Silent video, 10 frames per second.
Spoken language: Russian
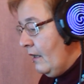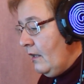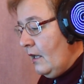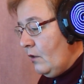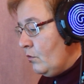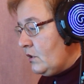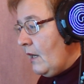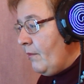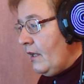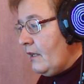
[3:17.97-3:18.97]
Не, ну
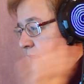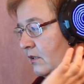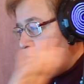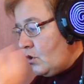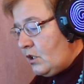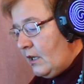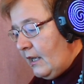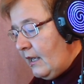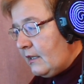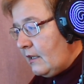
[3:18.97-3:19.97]
самое сложное,
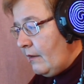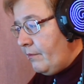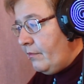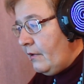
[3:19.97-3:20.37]
это...